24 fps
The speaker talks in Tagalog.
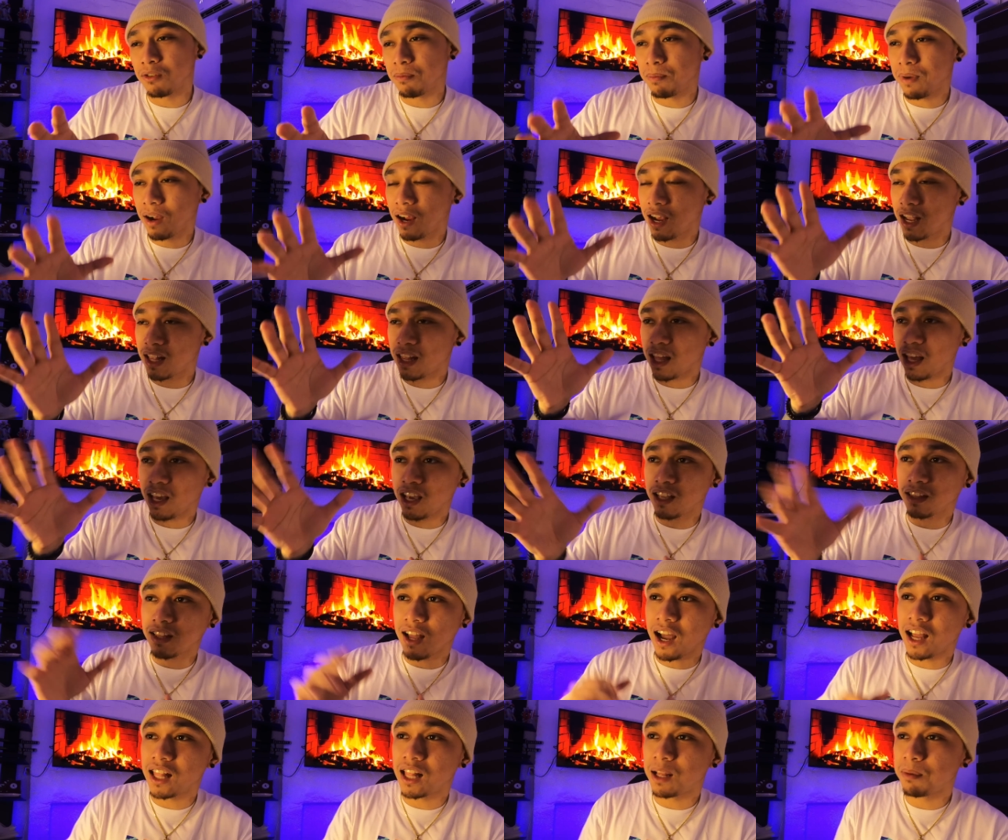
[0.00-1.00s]
Pagka nakita
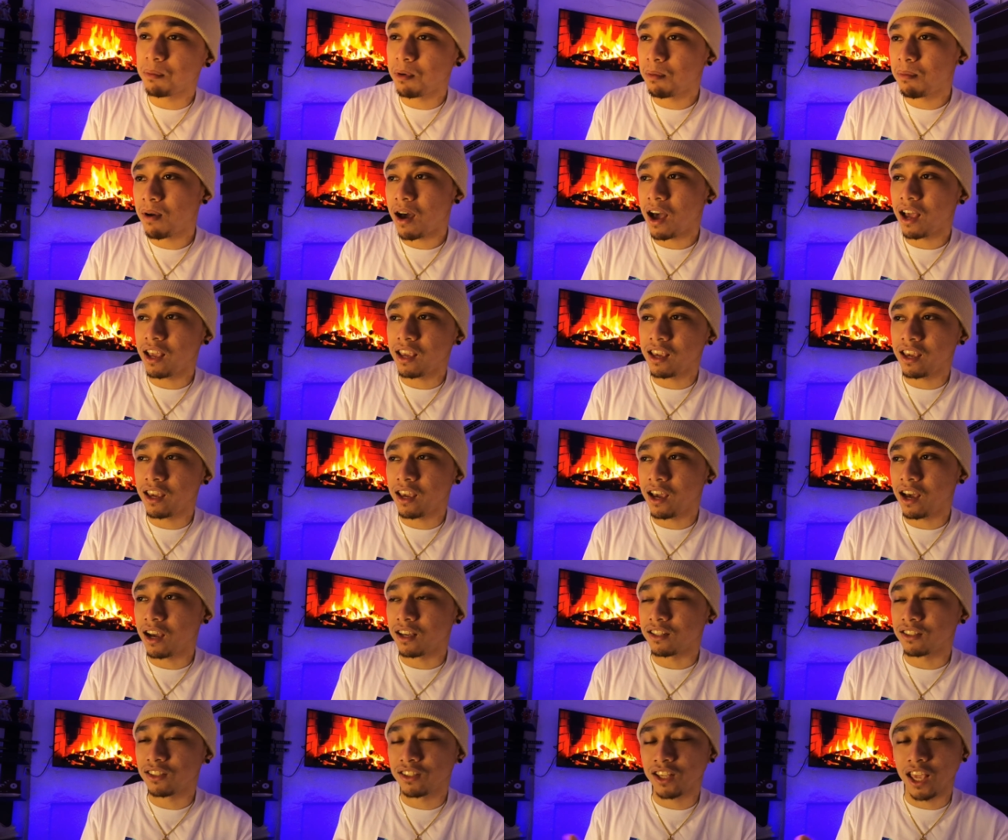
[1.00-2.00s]
ka ng babae, ang
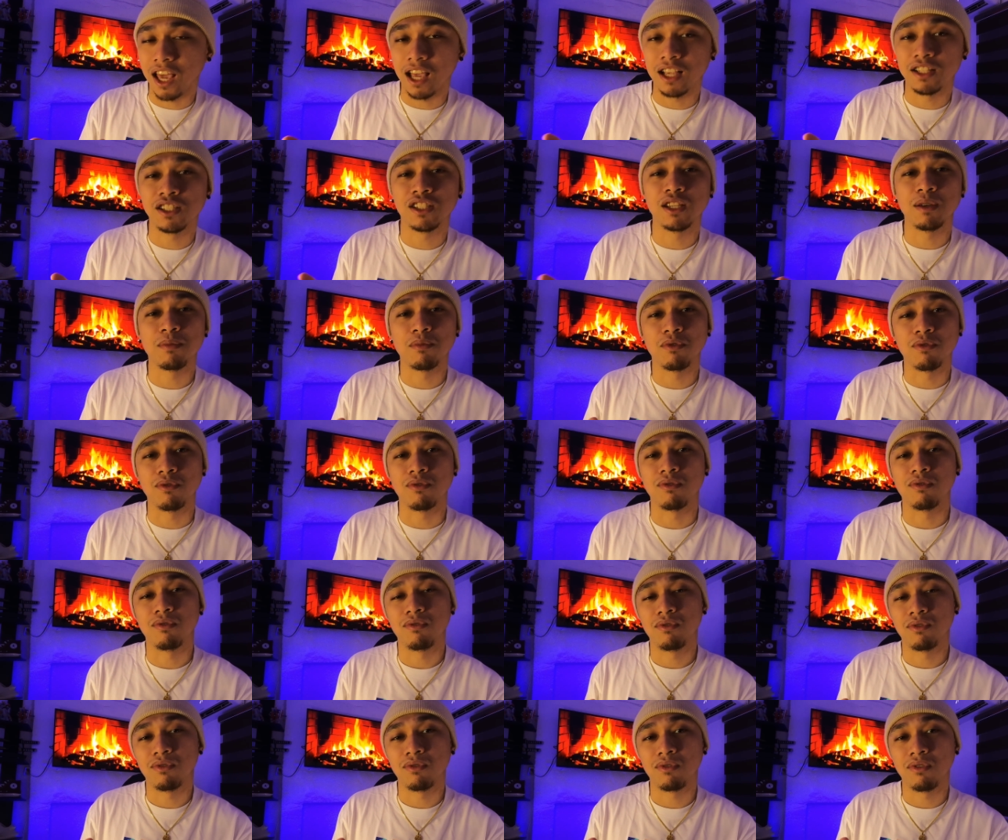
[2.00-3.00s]
sexy mo,
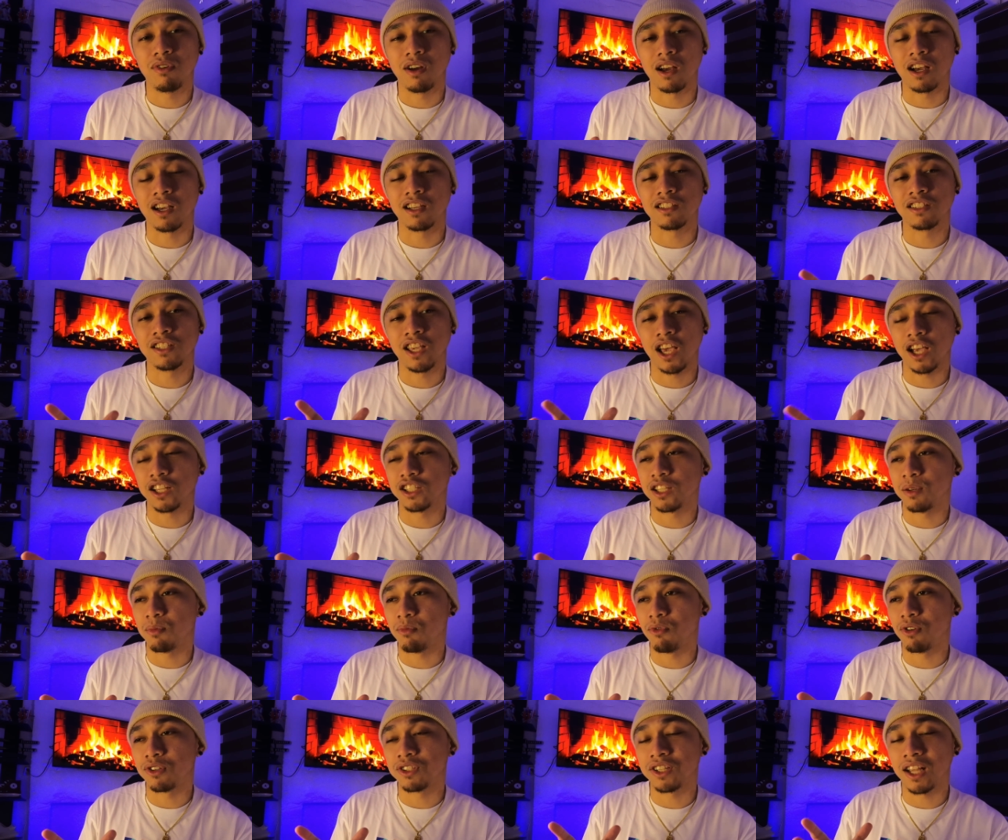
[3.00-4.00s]
no? Ang sexy
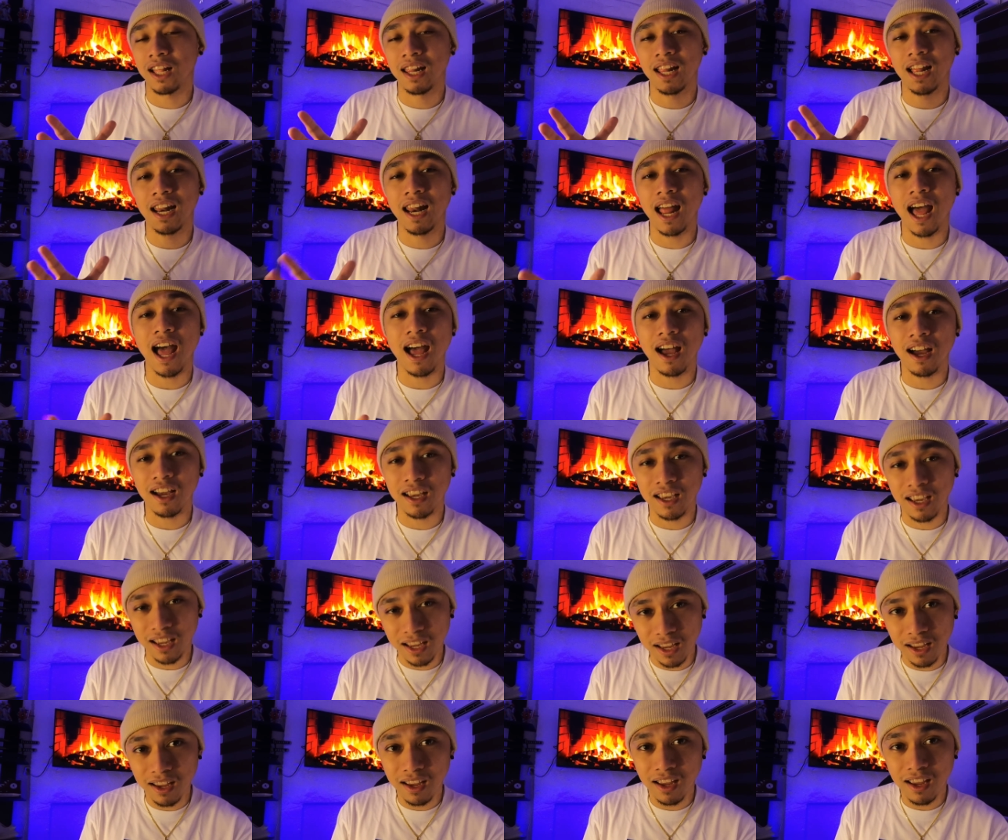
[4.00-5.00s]
mo as
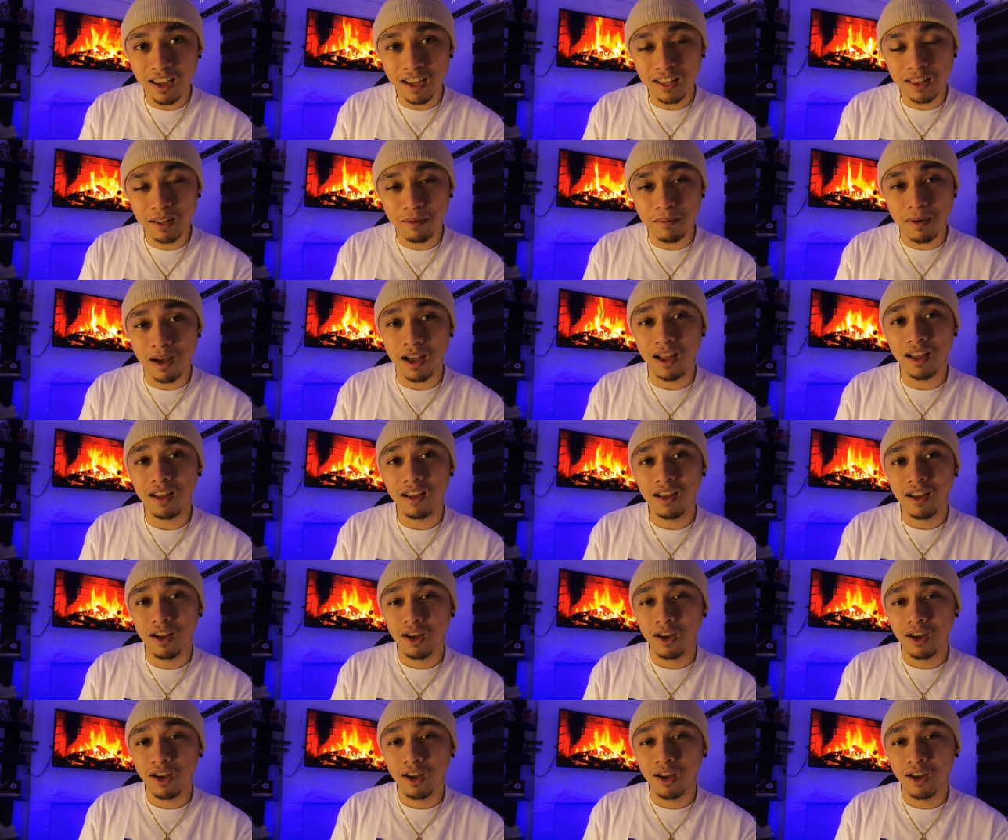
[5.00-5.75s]
lalaki, 'di ba?